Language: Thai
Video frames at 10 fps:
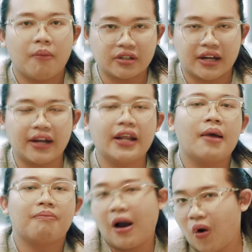เพราะฉะนั้น
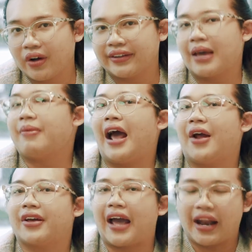บางคนแก้ปัญหา
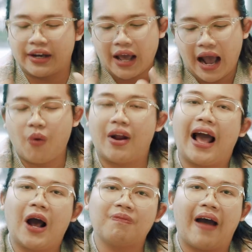โดยการเอาเวลา
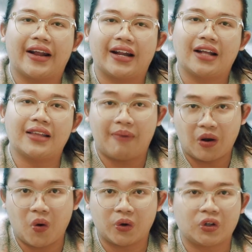เข้าไปนะคะ แต่บาง
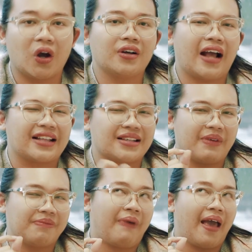คนก็อาจจะ
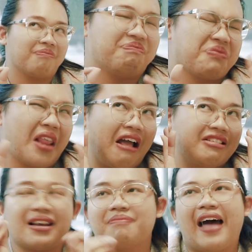เป็นแผบ
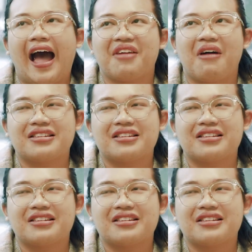จำได้ว่า